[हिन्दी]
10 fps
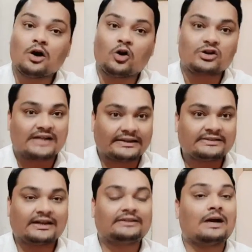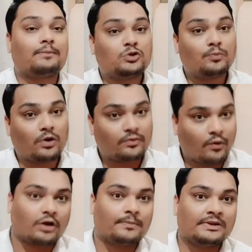और साथ ही साथ यहाँ पर जो
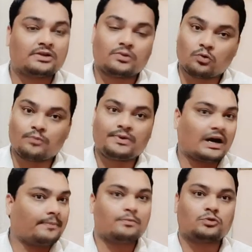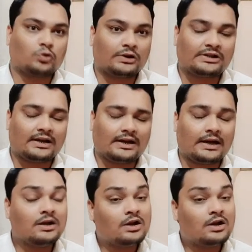परफॉर्मेंस है वो भी काफ़ी मुझको अच्छा लगा